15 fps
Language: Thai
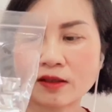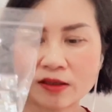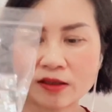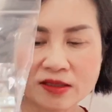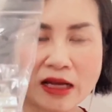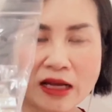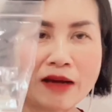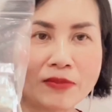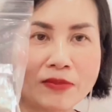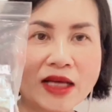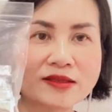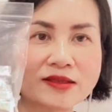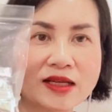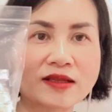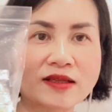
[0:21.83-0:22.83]
สามารถ
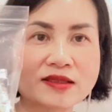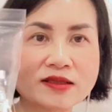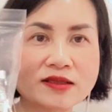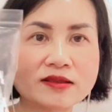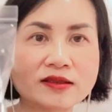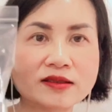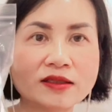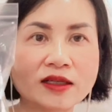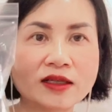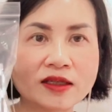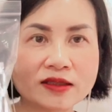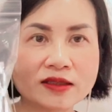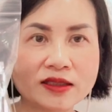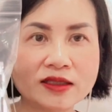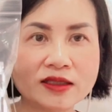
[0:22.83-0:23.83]
สั่งซื้อ
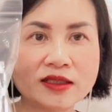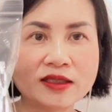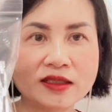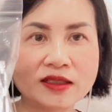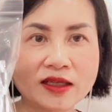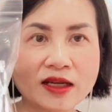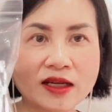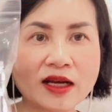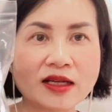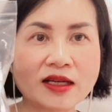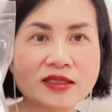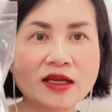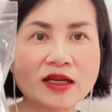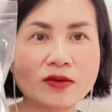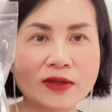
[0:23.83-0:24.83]
ที่ค่า
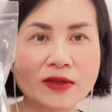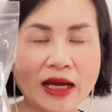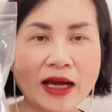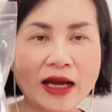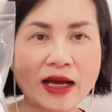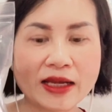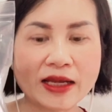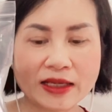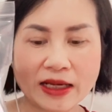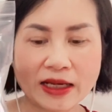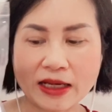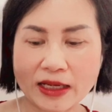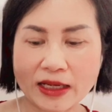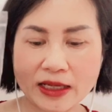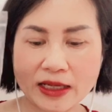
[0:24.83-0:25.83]
เจ้าได้นะคะ